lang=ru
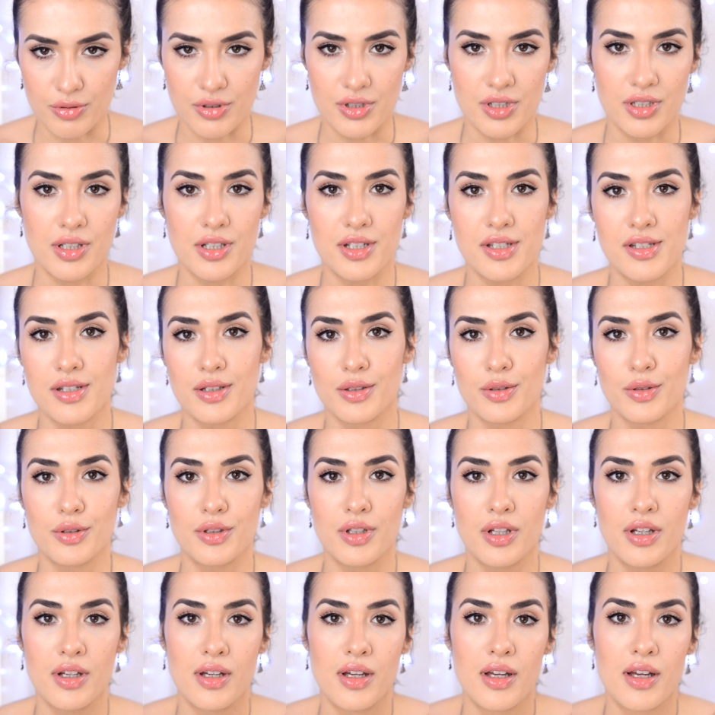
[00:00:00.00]
люди это
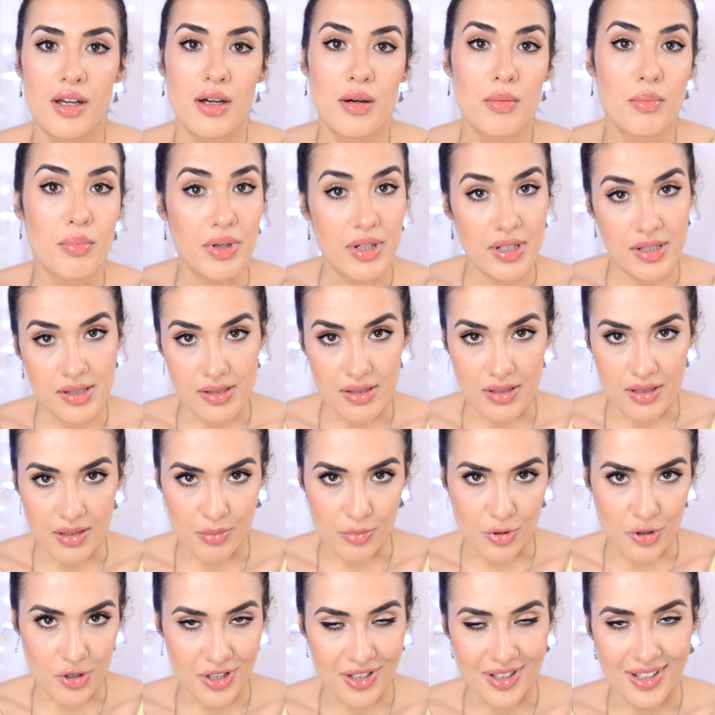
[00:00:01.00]
делают, по идее,
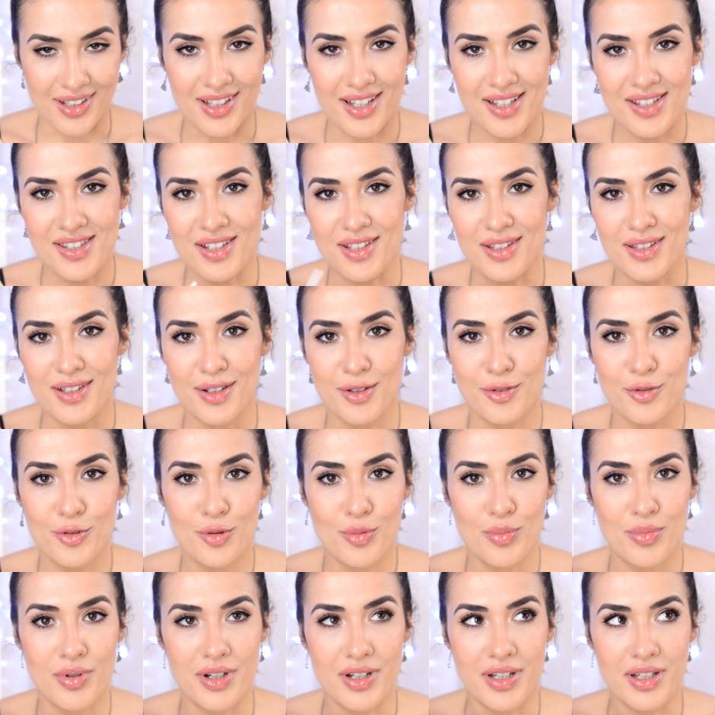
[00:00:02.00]
можно наносить на
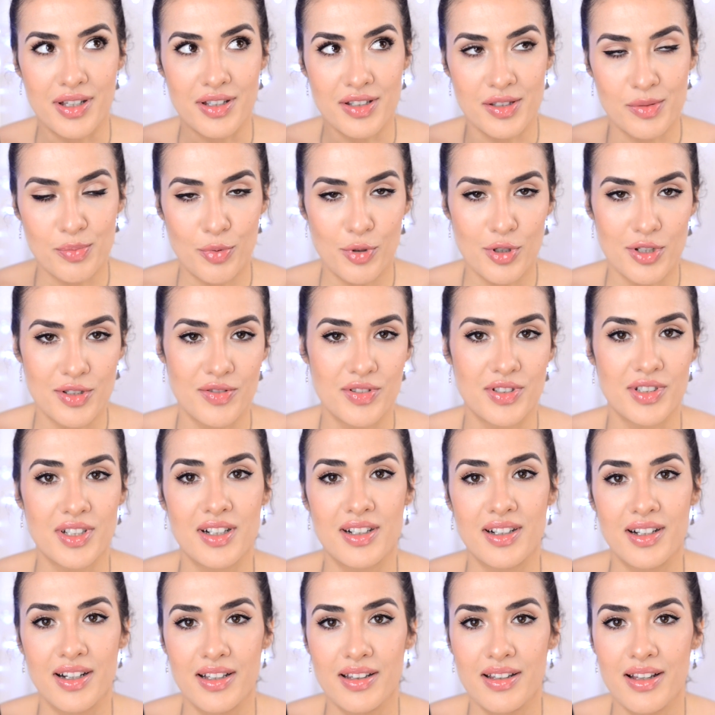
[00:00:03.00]
губы и использовать
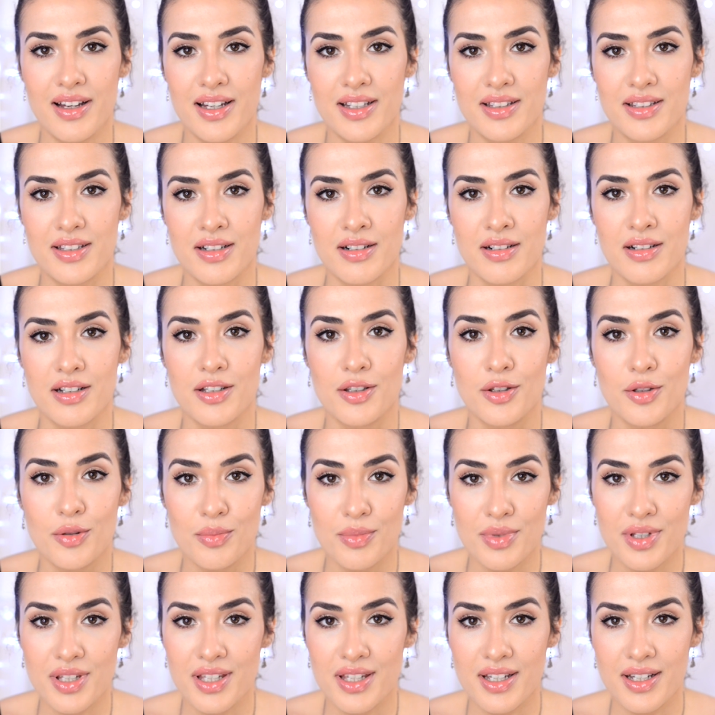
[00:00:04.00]
как хайлайтер, но
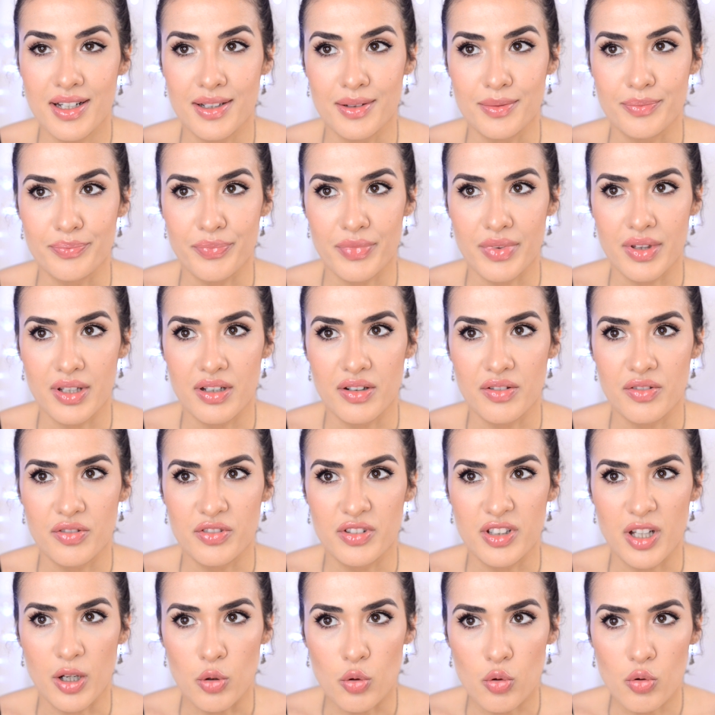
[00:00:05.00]
мне в
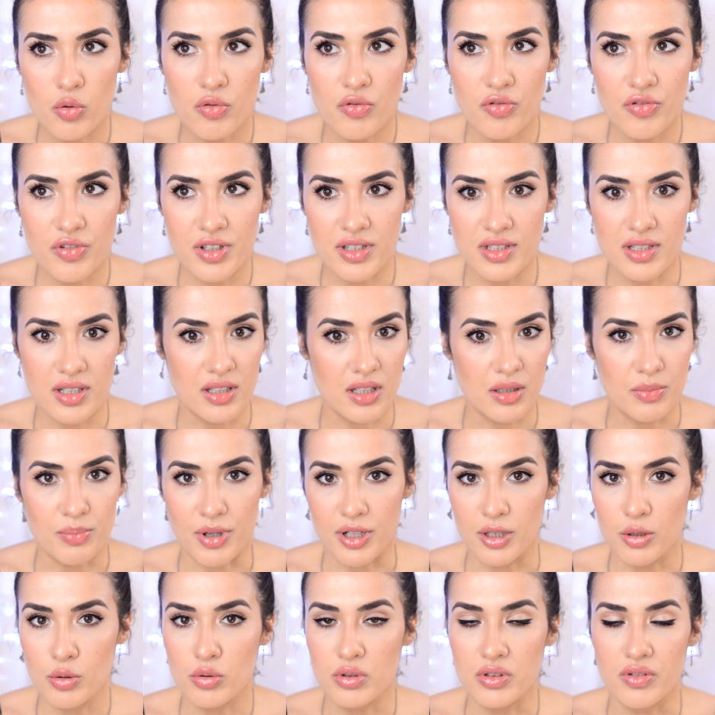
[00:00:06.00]
таком виде этот
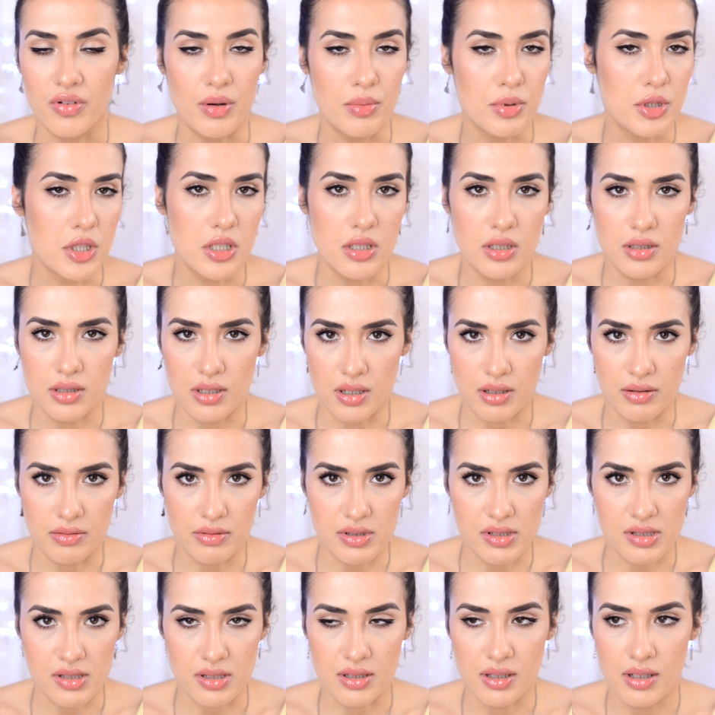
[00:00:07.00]
продукт вообще не
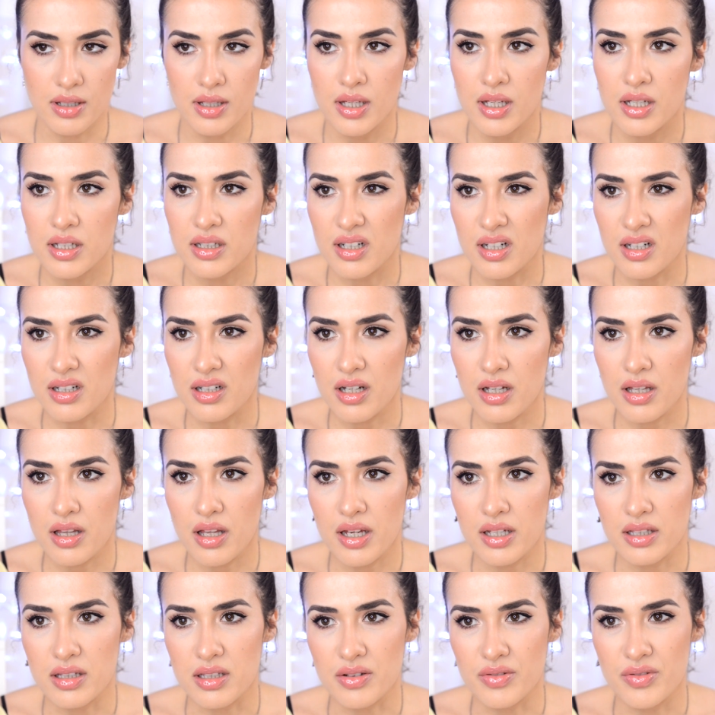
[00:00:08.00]
нравится. Как
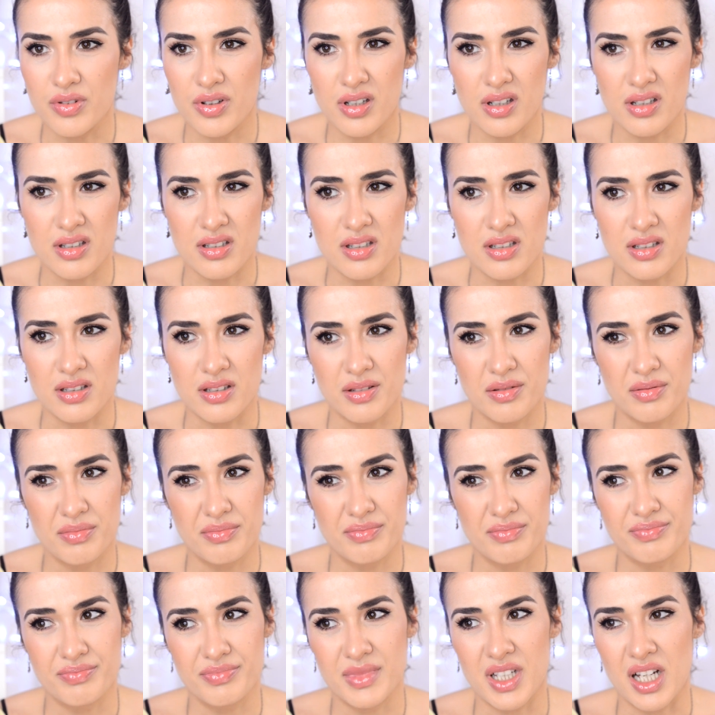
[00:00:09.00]
хайлайтер выглядит
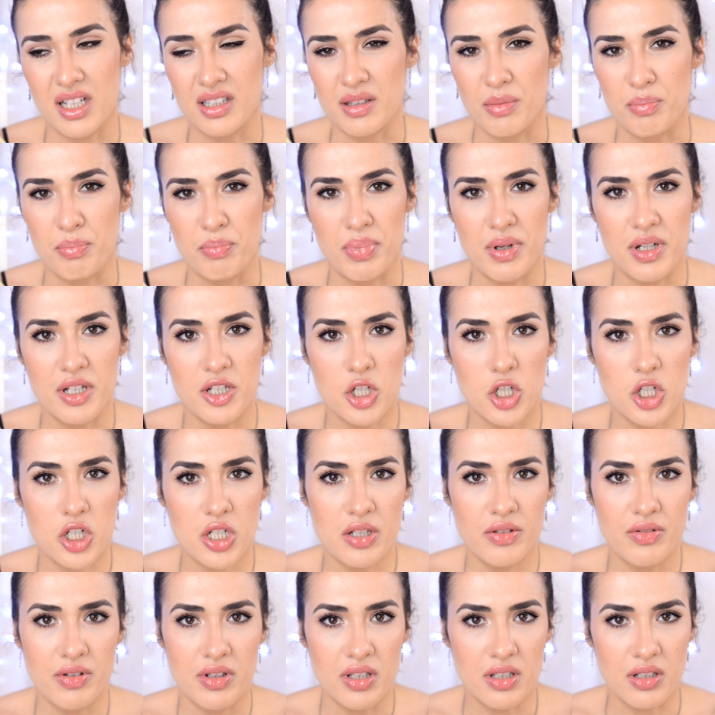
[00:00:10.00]
как-то
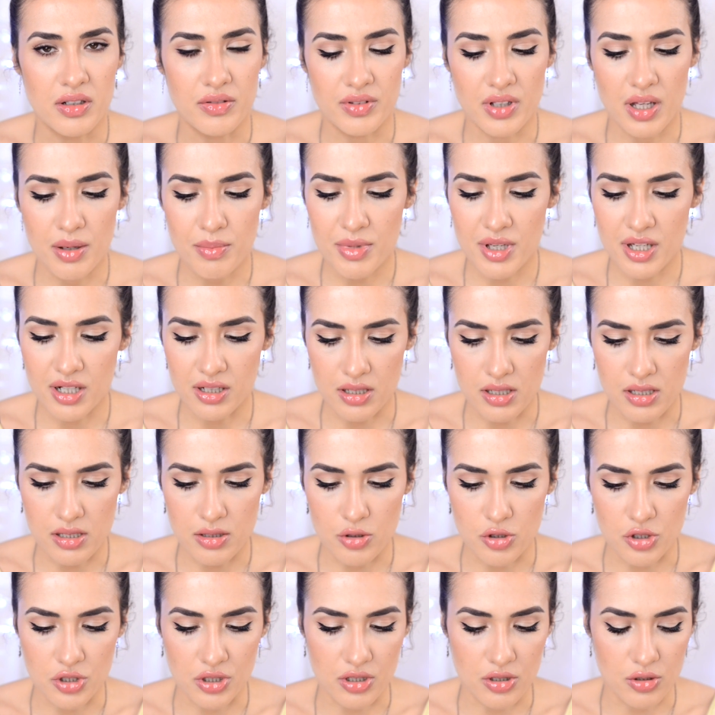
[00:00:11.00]
плешиво, неравномерно,
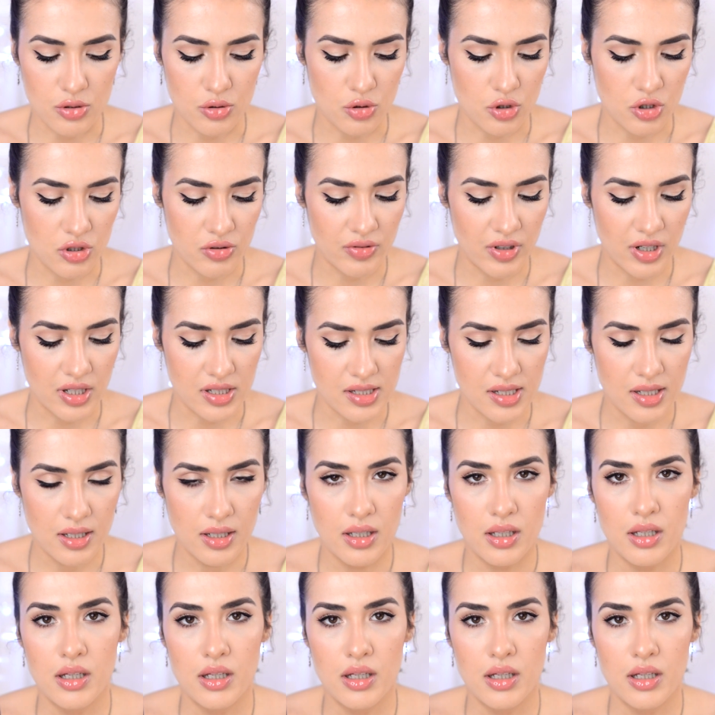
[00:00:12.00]
сложно растушевать.